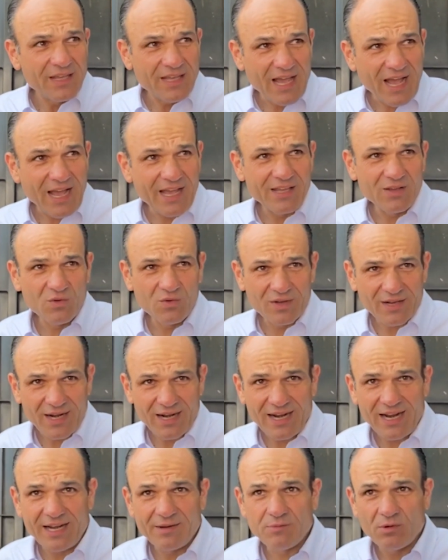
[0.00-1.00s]
y hay un
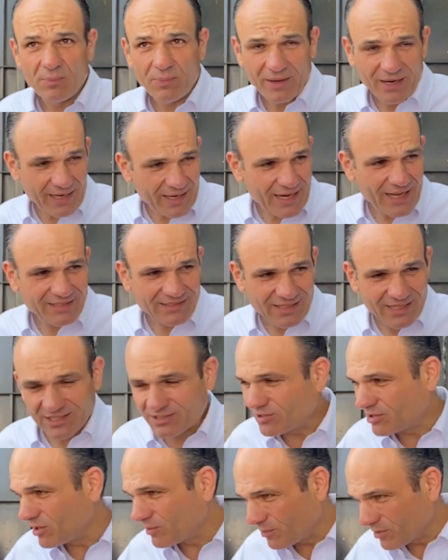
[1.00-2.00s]
gran ánimo para ganar esta
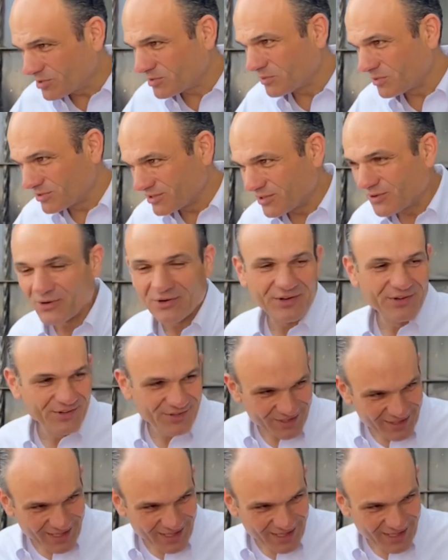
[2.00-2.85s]
elección el próximo 2 de junio.